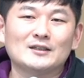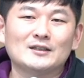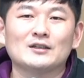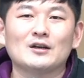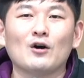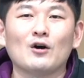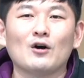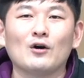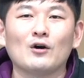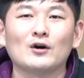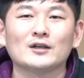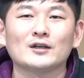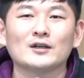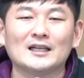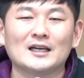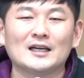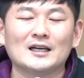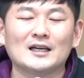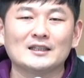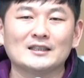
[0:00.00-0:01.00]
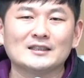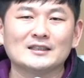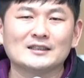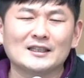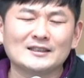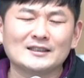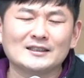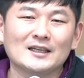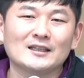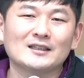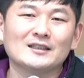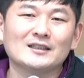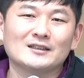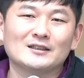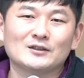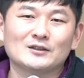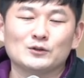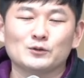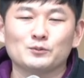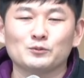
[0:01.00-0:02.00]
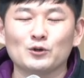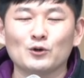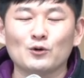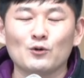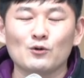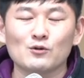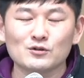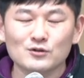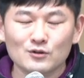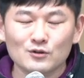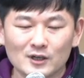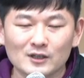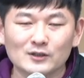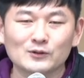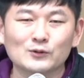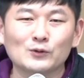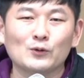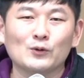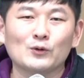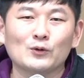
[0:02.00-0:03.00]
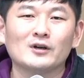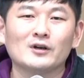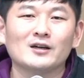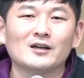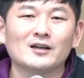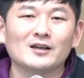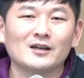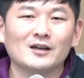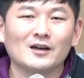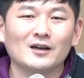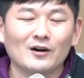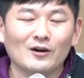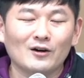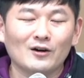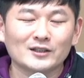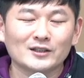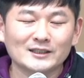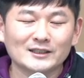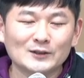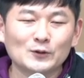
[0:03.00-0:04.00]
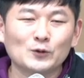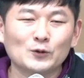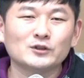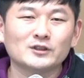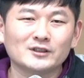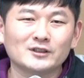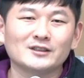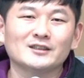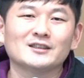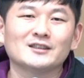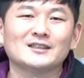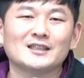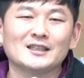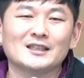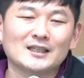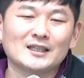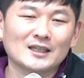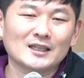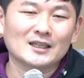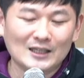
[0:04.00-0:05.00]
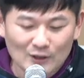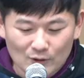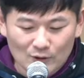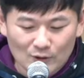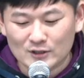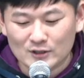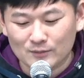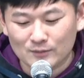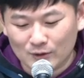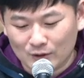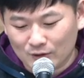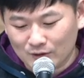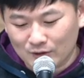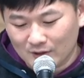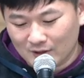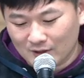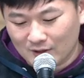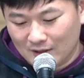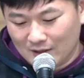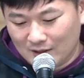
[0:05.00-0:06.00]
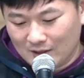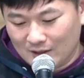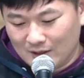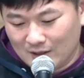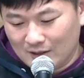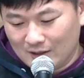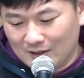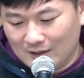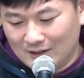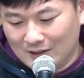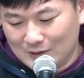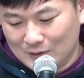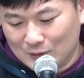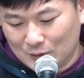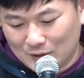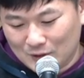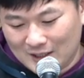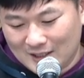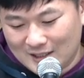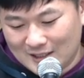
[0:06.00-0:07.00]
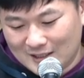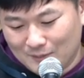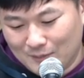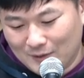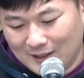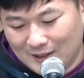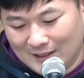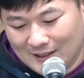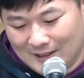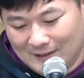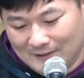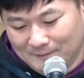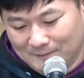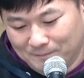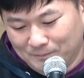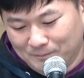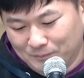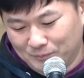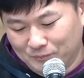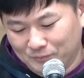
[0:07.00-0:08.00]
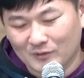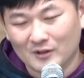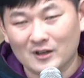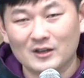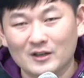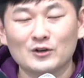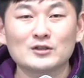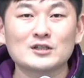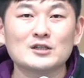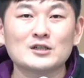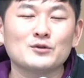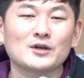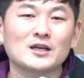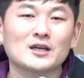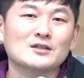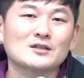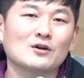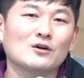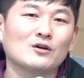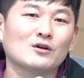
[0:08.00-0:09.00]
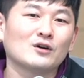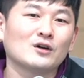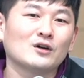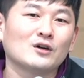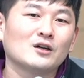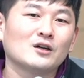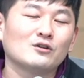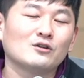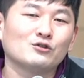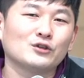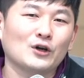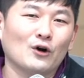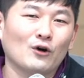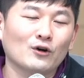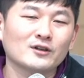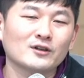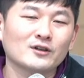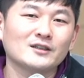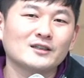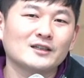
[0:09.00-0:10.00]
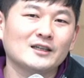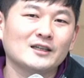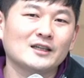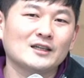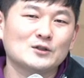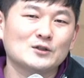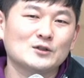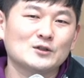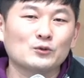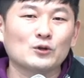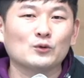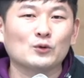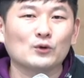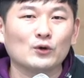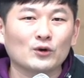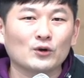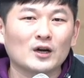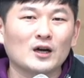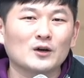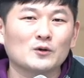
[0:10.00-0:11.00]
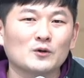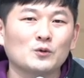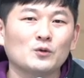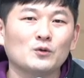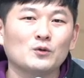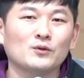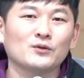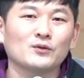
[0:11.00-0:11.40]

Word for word: 어, 살아가는 그 세상은 좀 더 공정하고 의로운 세상이 되었으면 어, 좋겠습니다. 그것을 위해서 우리 어른들이 좀 더 노력하고